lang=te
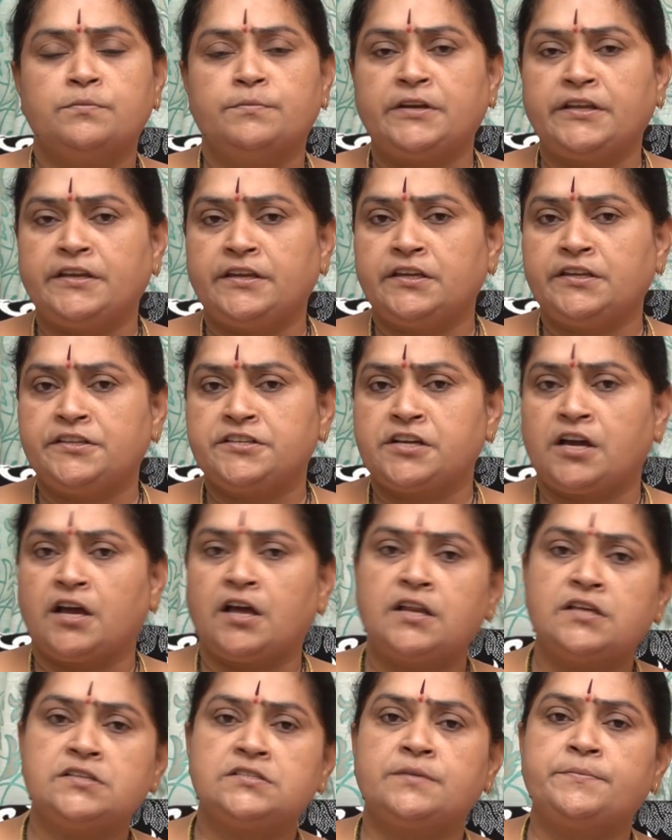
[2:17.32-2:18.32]
మనకి
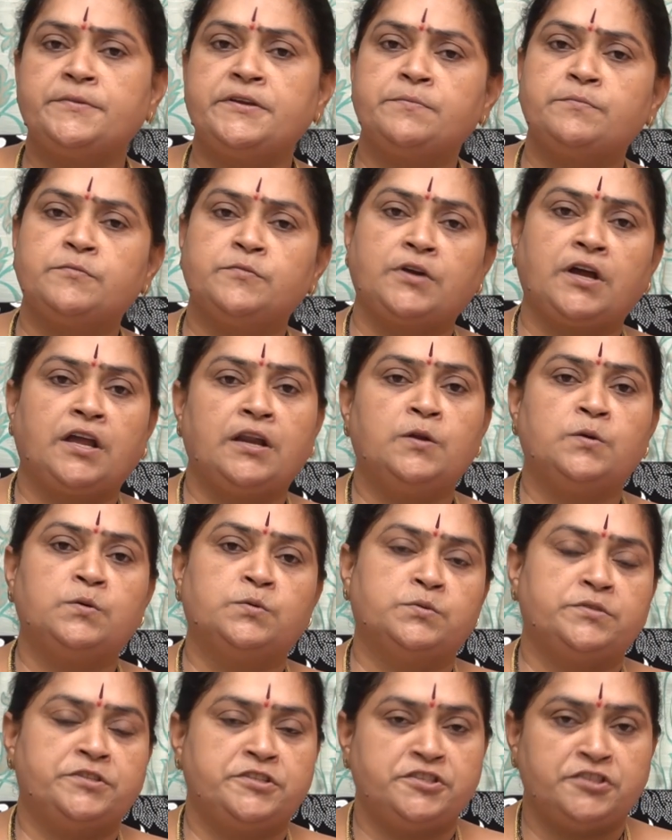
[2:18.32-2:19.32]
చాలా సమయం
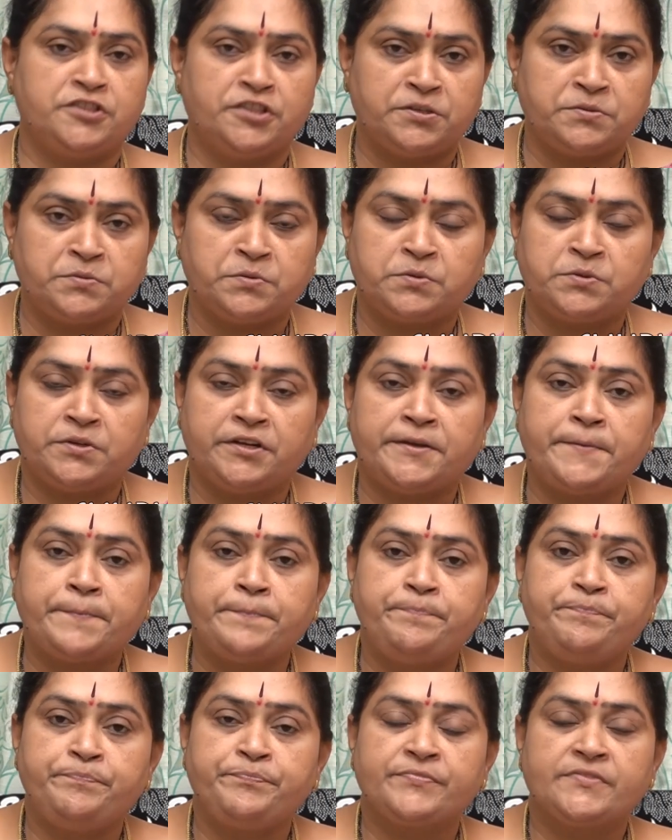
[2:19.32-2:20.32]
కల్లోకి అనుకోండి
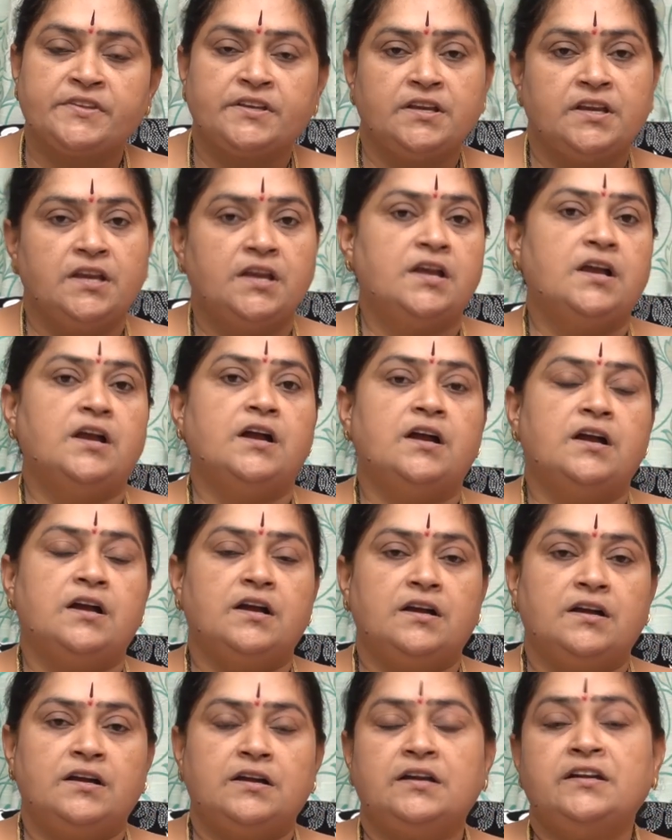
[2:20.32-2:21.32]

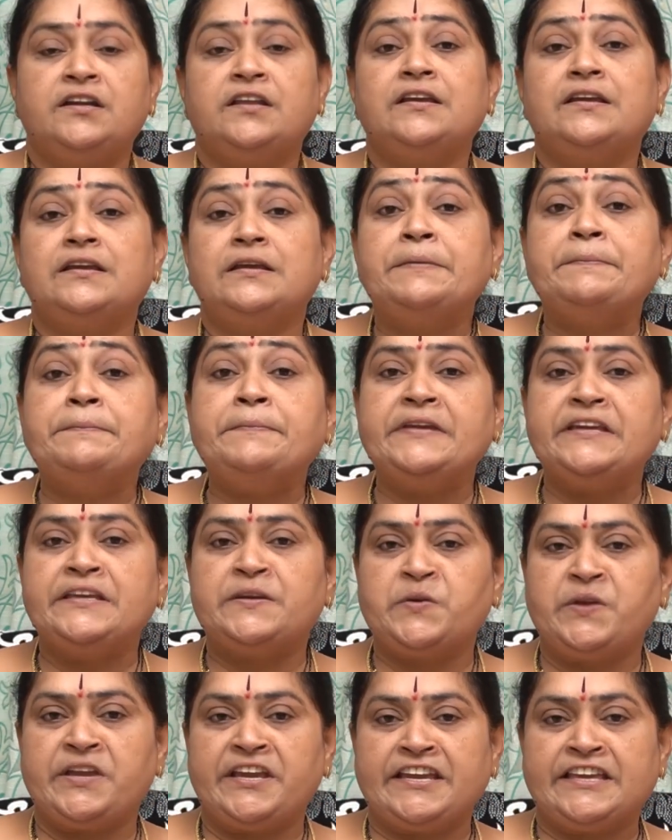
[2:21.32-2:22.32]
అంటే
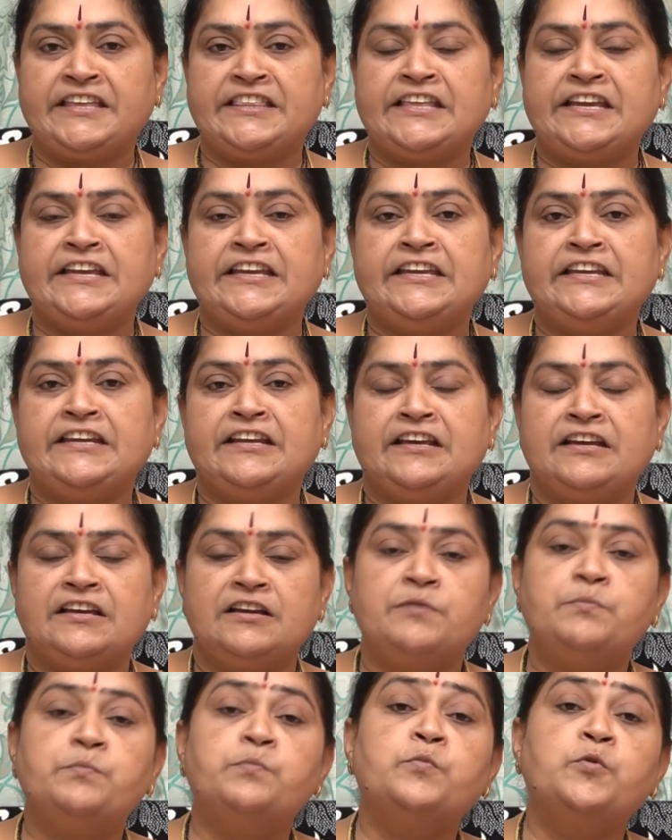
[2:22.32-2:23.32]
మీరు ఏదైనా
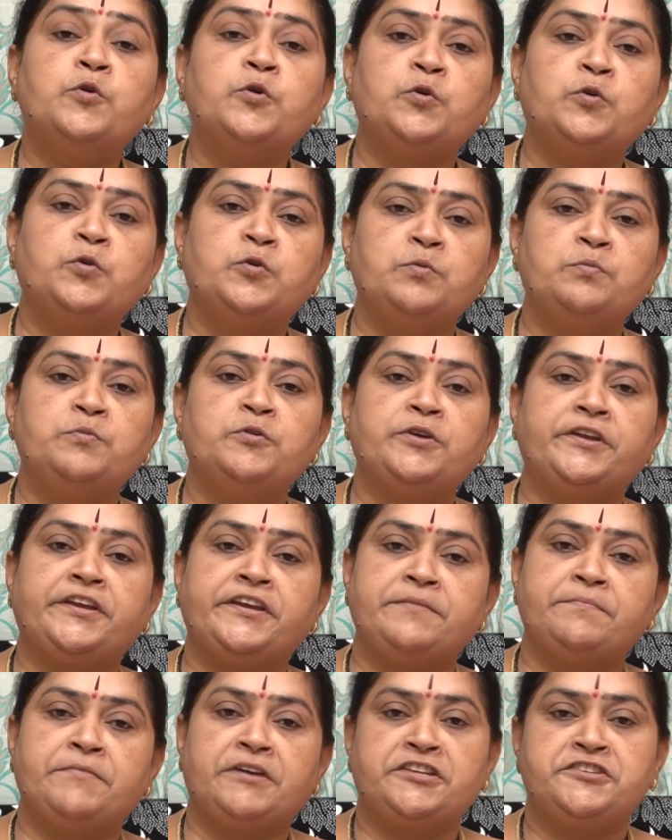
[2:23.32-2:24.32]
మొక్కు
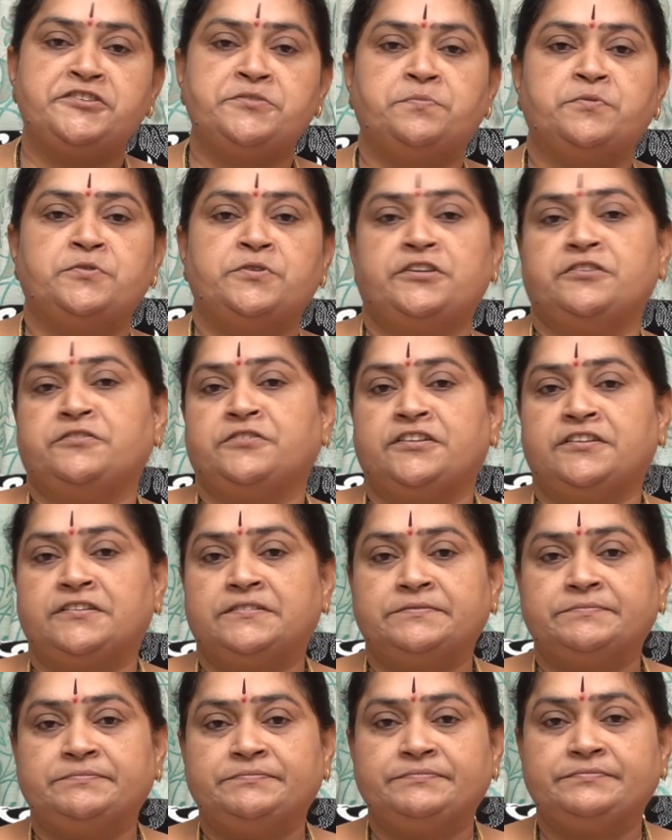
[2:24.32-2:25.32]
మొక్కి మర్చిపోయి
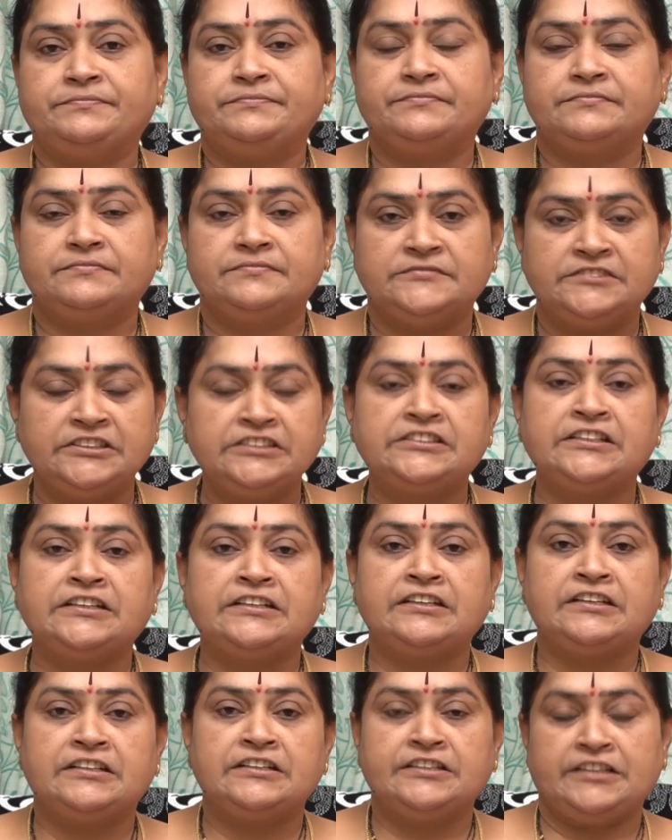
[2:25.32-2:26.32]
ఉంటారు
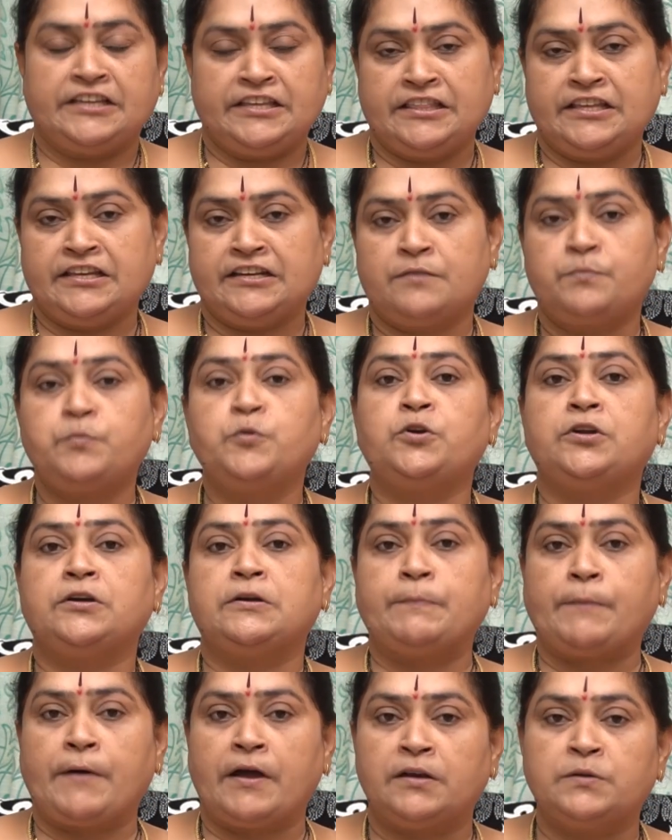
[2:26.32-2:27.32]
నిజంగా ఏదైనా
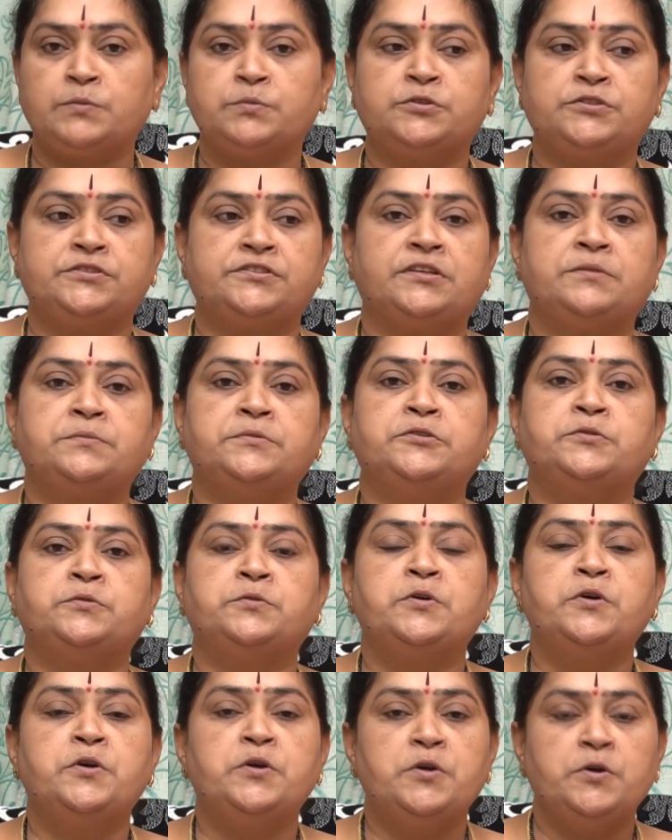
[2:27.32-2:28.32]
పుట్టకు పాలు పోస్తామనో
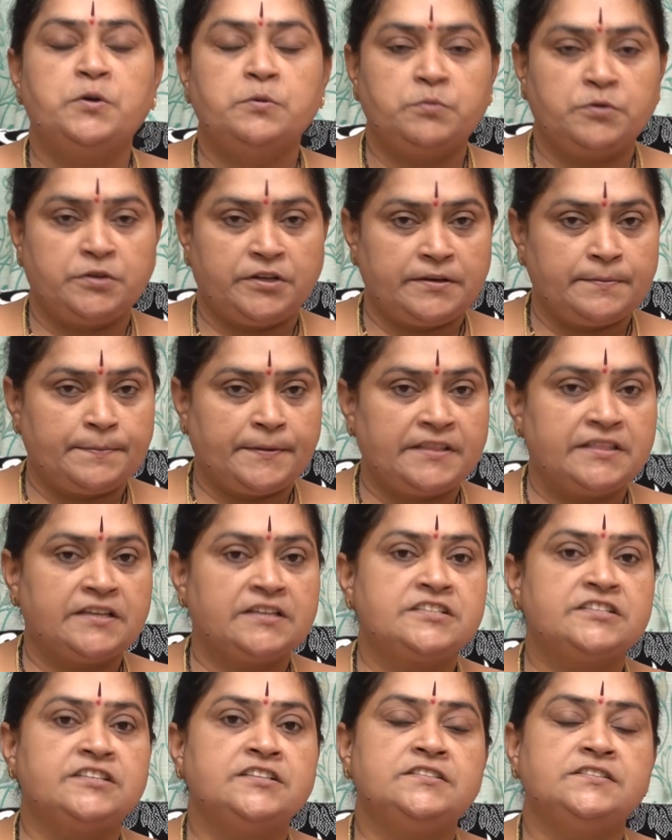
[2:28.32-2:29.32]
పుట్టకు
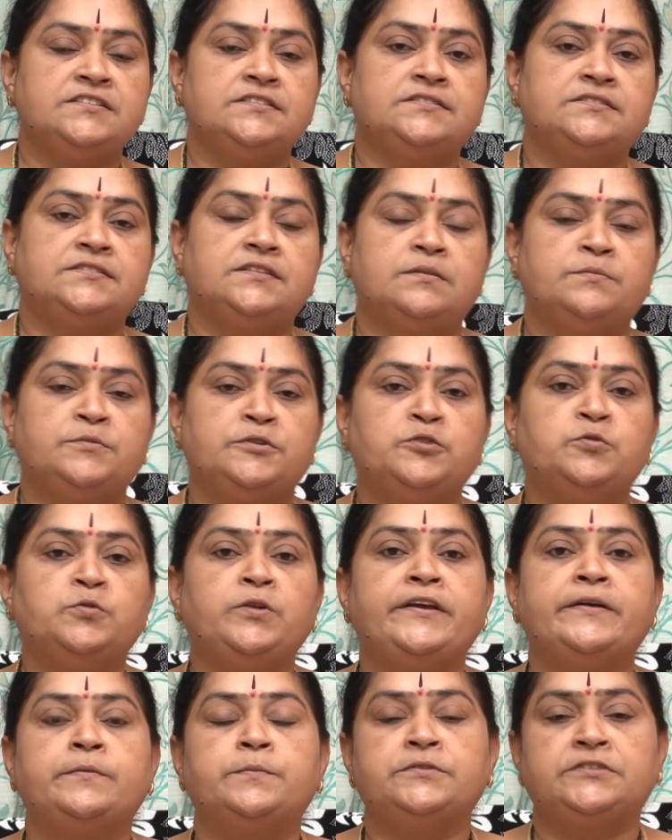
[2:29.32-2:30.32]
ప్రదక్షిణలు చేస్తామనో
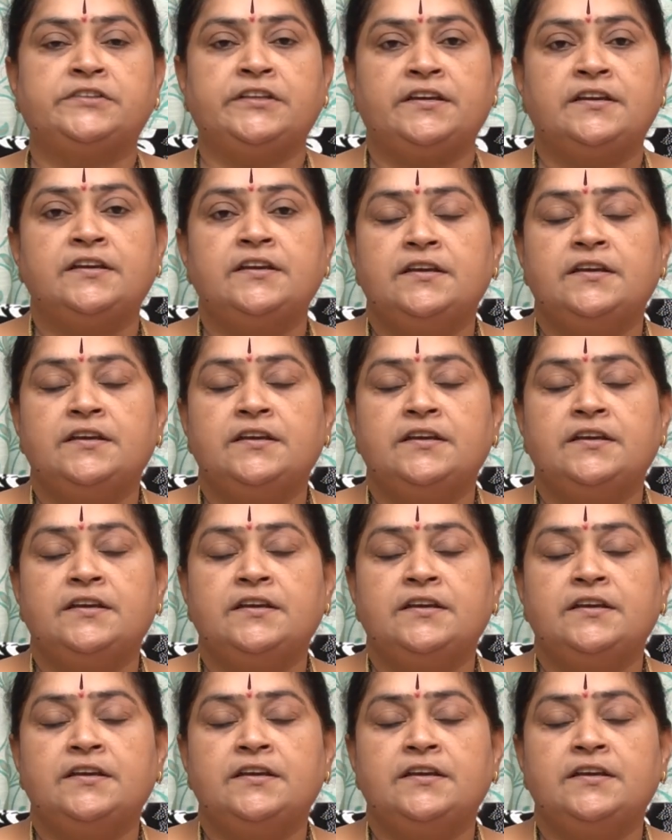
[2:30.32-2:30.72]
లేకపోతే